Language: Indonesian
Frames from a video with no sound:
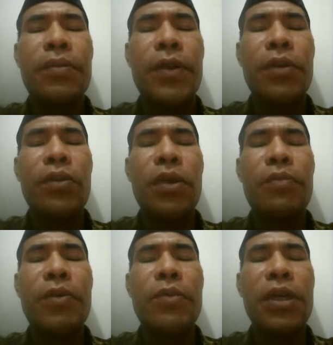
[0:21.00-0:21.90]

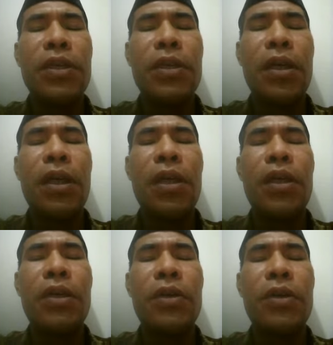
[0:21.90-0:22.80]
Peraturan Pemerintah
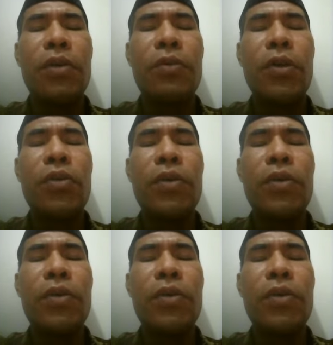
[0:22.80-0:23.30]
Nomor